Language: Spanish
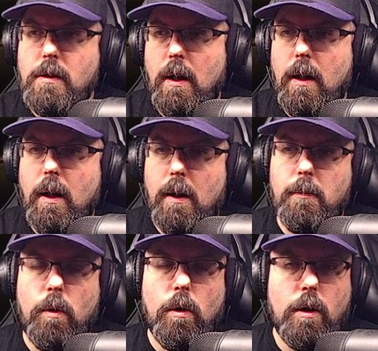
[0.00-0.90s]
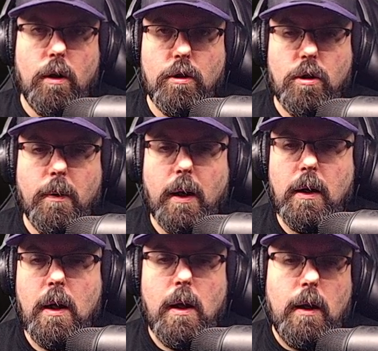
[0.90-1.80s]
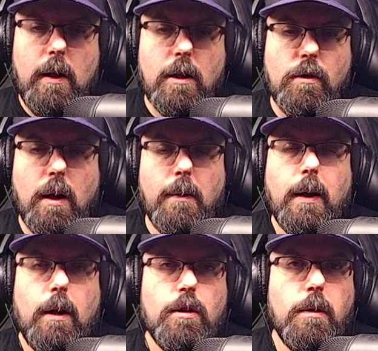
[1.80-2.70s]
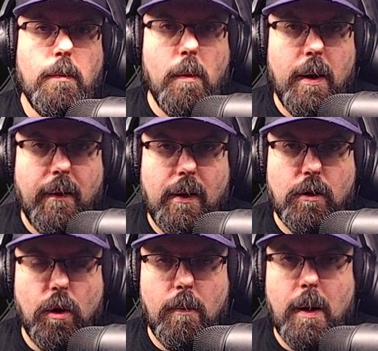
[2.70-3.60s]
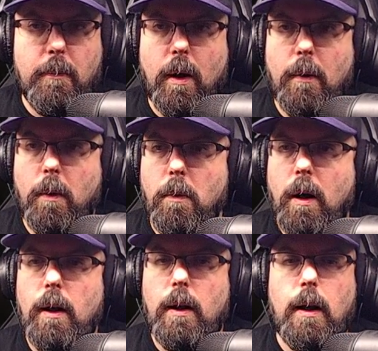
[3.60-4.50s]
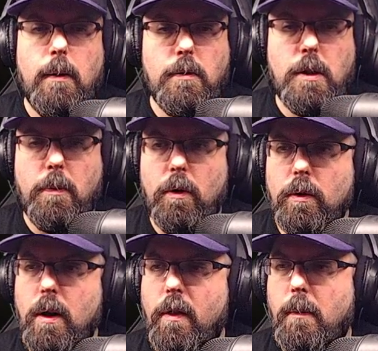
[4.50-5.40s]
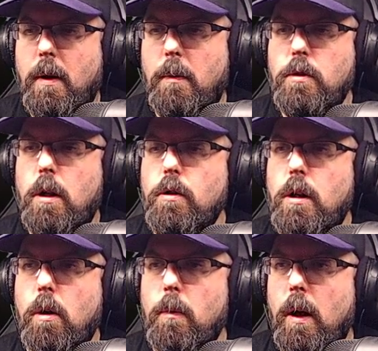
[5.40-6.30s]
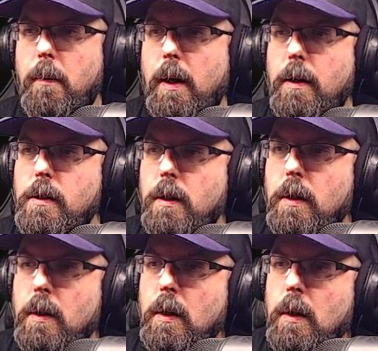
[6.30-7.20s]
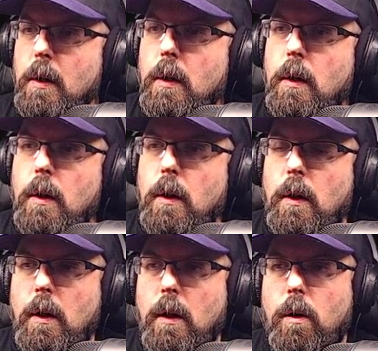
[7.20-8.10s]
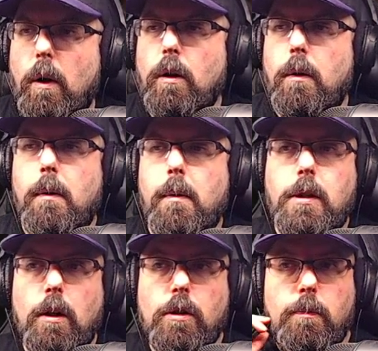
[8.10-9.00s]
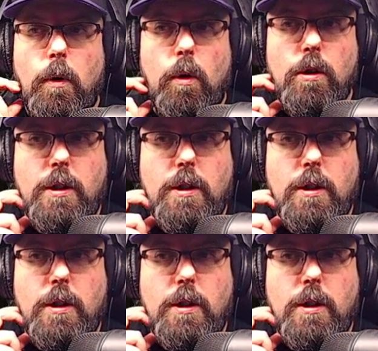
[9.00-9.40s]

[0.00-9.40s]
hay módulos que nos sobran y es una nave que no se va a mover del todo mal por la burbuja y que la vamos a poder utilizar para muchas cosas como ahora veréis. Cuando vamos a los módulos